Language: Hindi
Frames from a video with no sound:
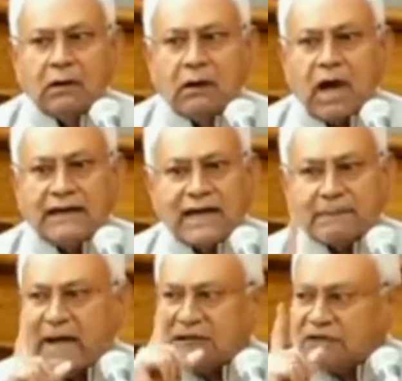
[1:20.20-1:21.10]
और एक
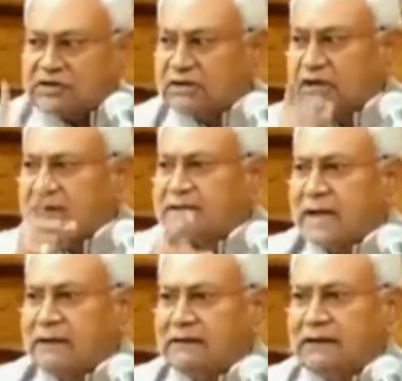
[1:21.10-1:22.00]
बात अच्छी तरह
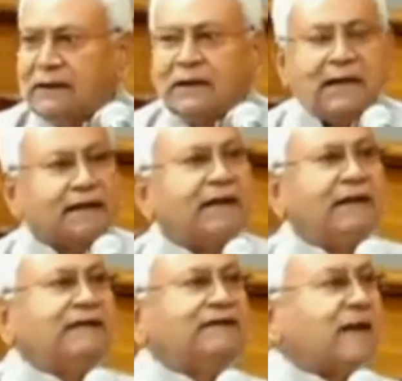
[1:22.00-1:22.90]
जान लीजिए लेकिन
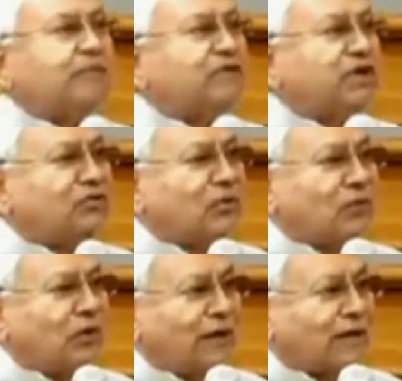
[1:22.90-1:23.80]
इन सब चीजों
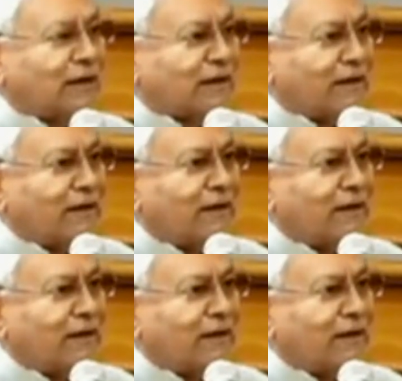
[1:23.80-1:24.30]
को लेकर के